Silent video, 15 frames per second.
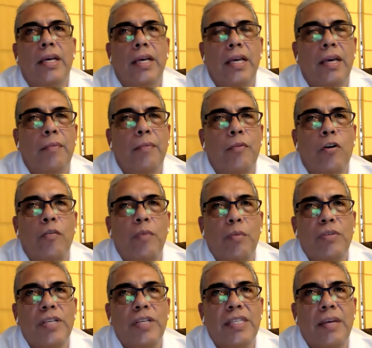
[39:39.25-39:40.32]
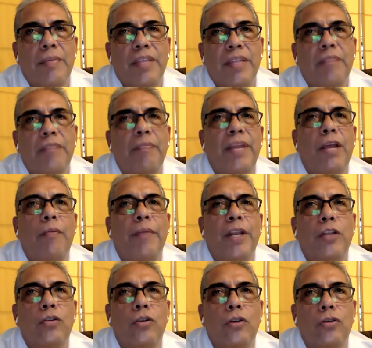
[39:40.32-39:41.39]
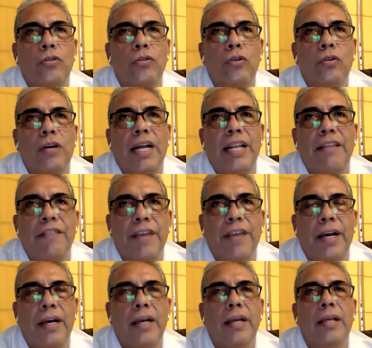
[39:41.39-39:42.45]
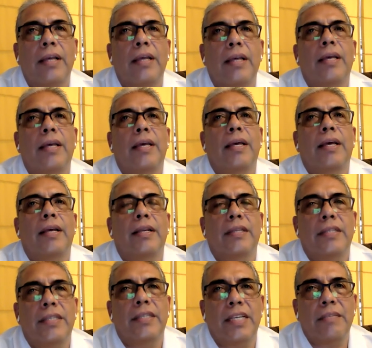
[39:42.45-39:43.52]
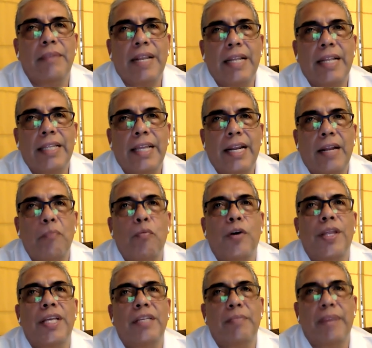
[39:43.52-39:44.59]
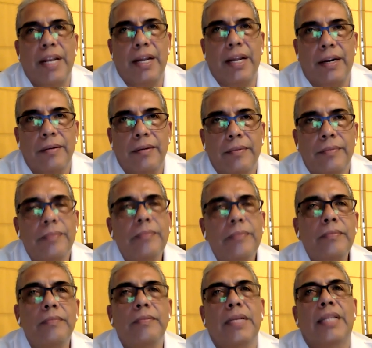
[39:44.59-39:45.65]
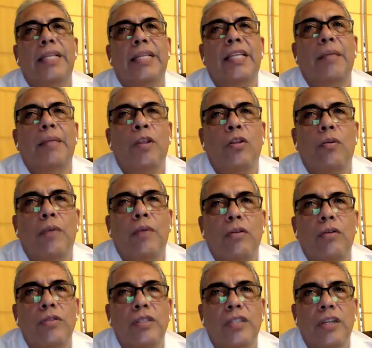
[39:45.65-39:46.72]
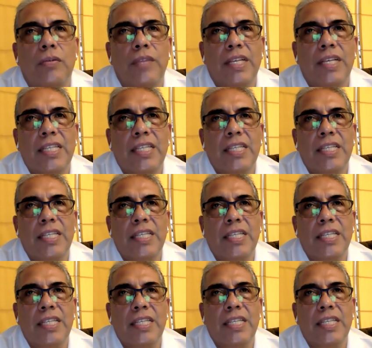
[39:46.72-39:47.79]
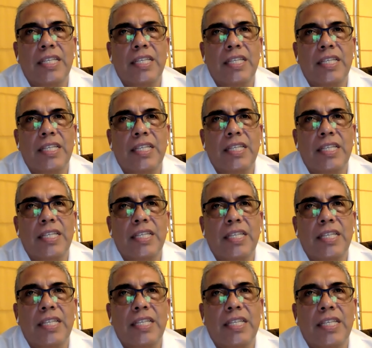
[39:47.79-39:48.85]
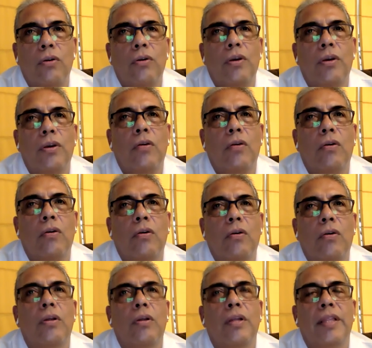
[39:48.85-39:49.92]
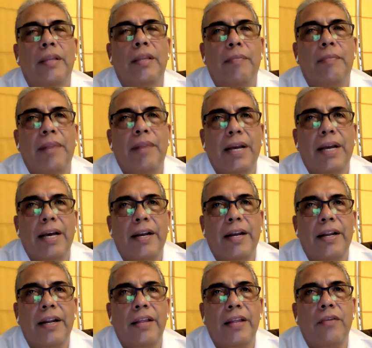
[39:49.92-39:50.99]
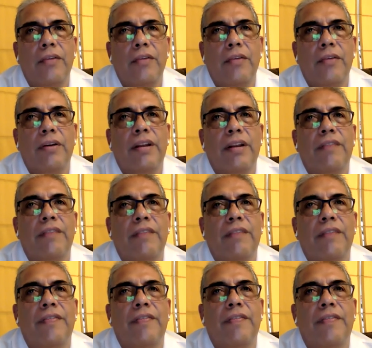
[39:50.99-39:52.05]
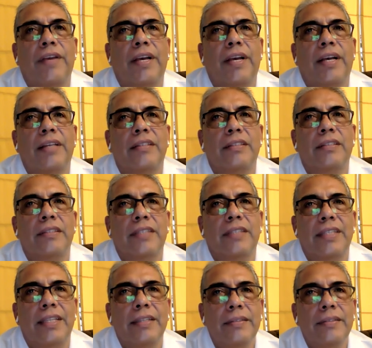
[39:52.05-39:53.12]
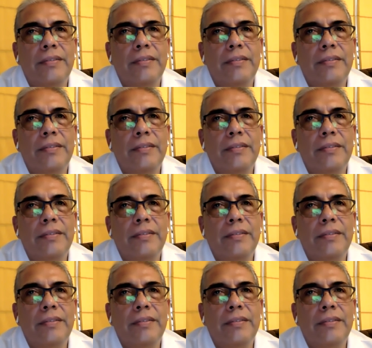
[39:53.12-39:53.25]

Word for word: y por los mismos exámenes preoperatorios no califican. Si es bilateral, puede esperar. El tratamiento va a consistir en un examen preoperatorio, cardiológico, hematológico, de placas radiográficas,